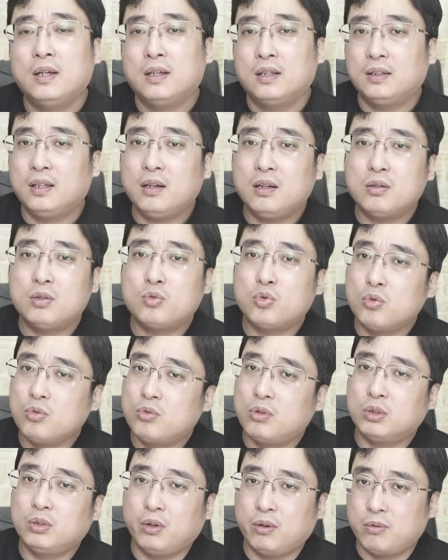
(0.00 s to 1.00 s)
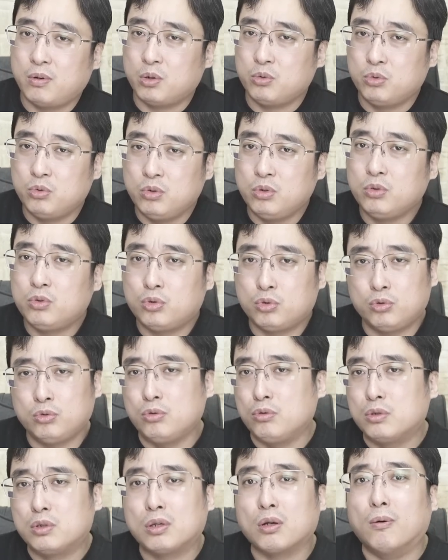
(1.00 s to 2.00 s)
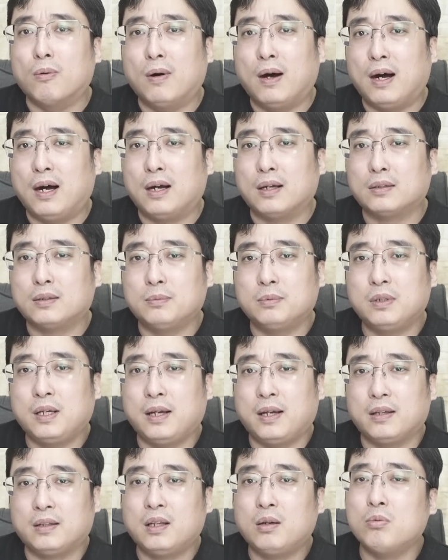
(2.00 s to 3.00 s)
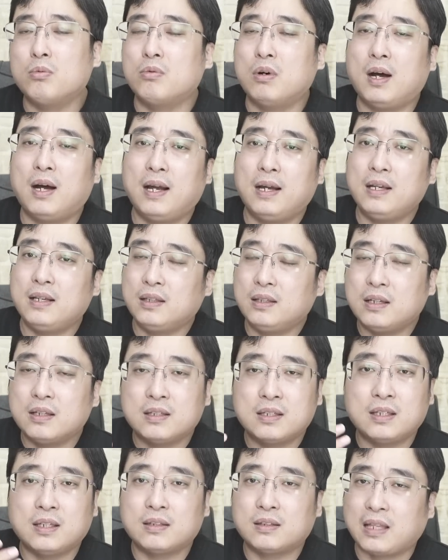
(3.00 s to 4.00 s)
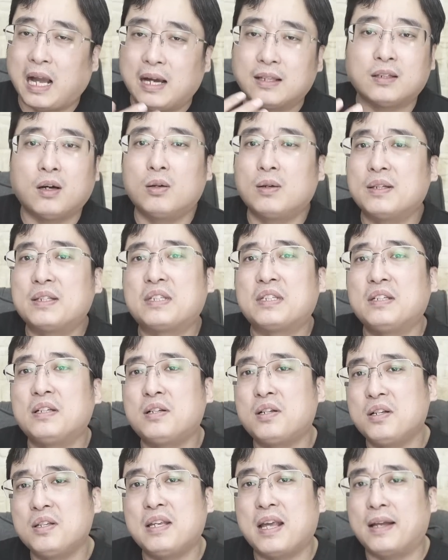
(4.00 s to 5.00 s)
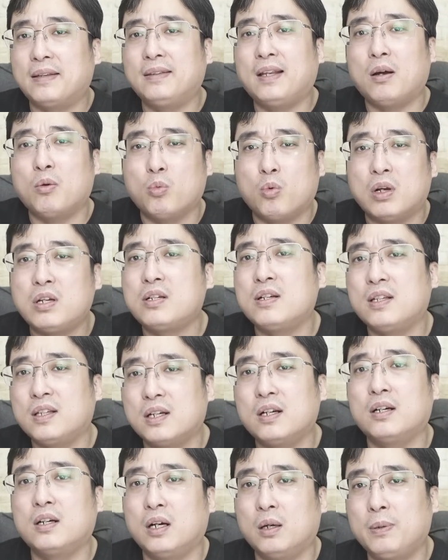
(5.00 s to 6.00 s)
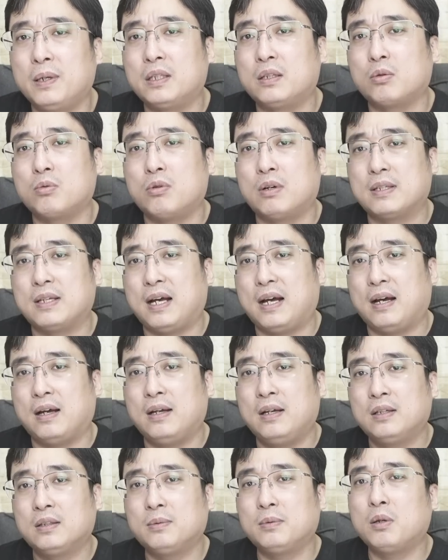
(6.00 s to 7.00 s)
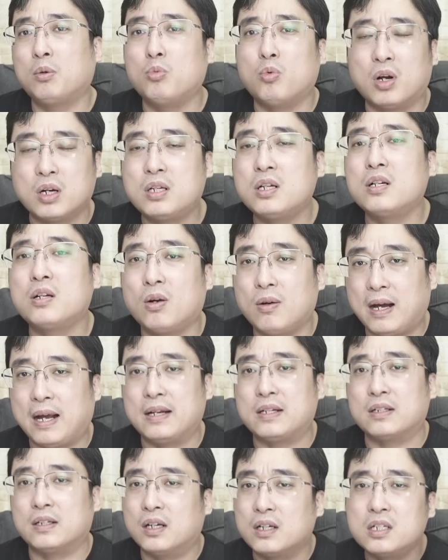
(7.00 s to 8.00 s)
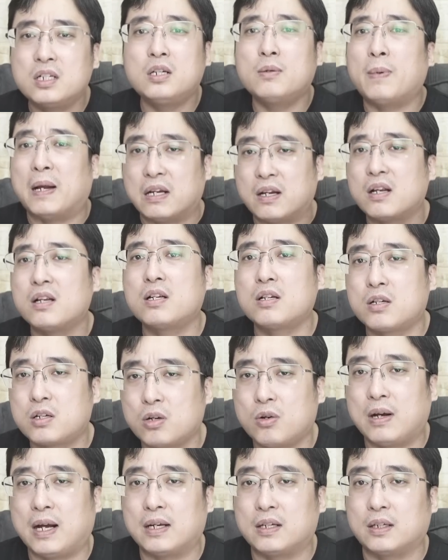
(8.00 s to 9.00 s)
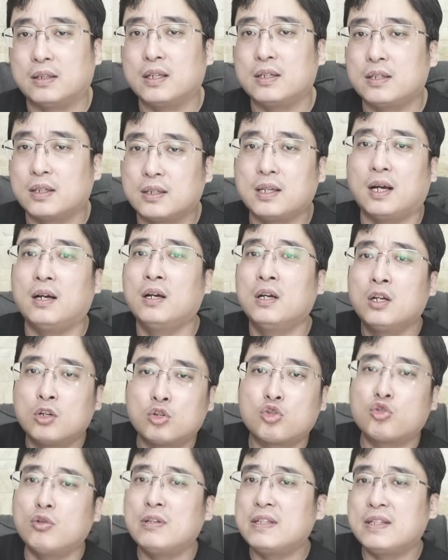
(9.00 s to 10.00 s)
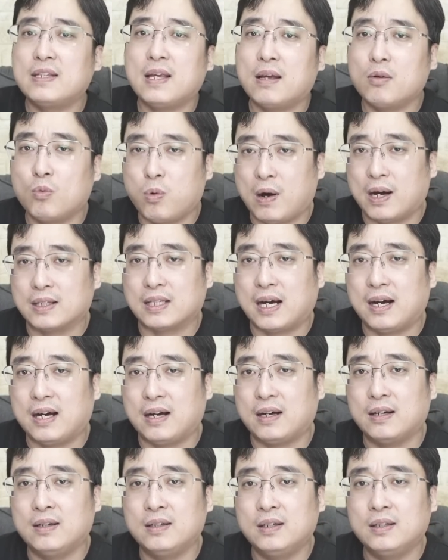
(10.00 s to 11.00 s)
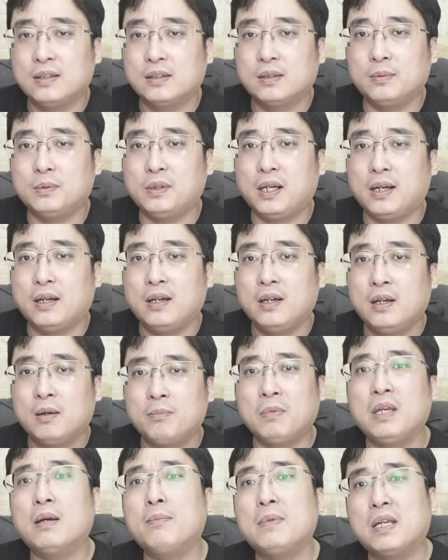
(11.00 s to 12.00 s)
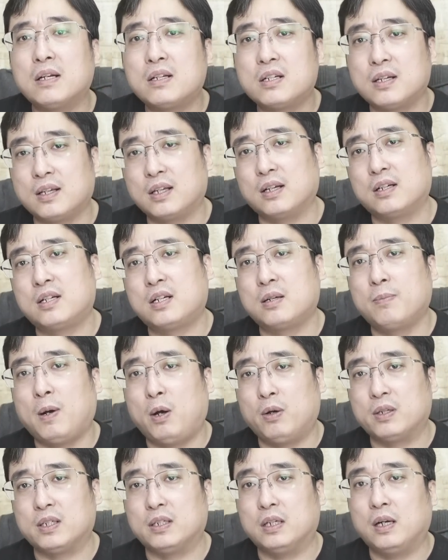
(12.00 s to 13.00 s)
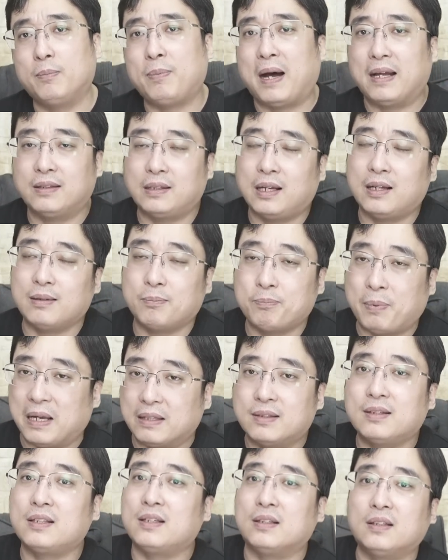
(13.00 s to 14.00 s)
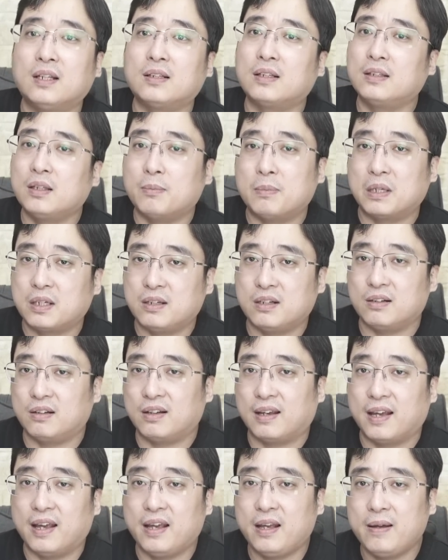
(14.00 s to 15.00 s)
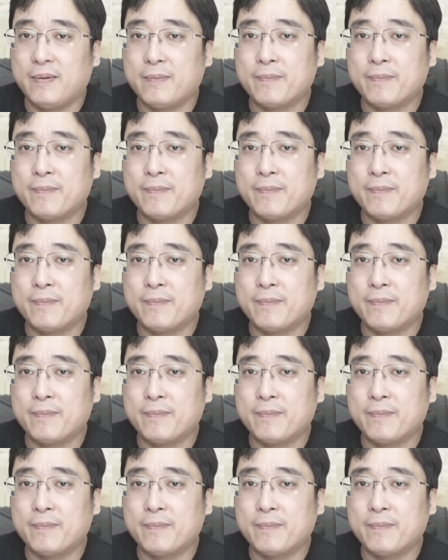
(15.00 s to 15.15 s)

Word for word: 那中国对我予取予求啊，对不对？那我还那几打造了几十年的，我是一个和平的国家，对不对？我是受害者，日本人是受害者的形象瞬间垮塌，对不对？明明是一个施暴者，把他把自己弄得那么可怜，